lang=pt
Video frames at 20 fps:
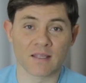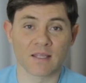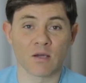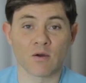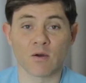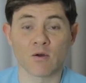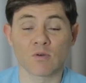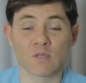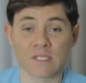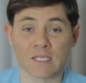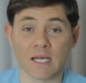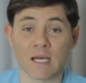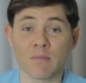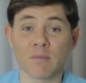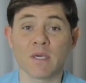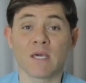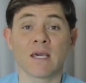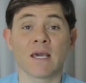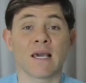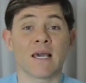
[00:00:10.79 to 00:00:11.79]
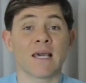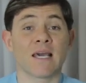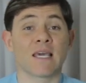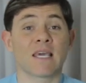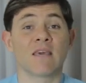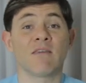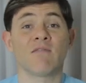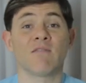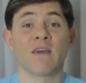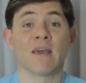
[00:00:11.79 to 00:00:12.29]
Então é um exame
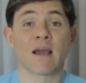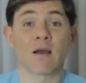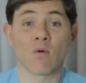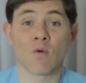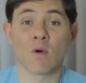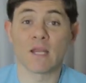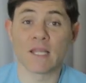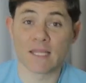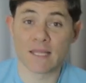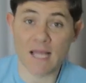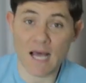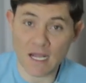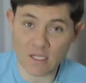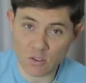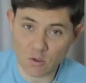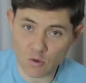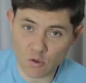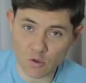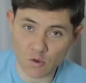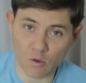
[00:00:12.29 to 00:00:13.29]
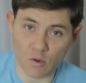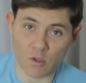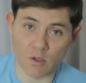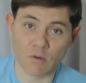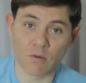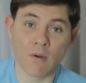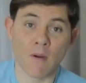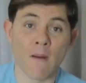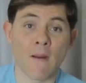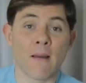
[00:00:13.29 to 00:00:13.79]
que vê a qualidade do sono.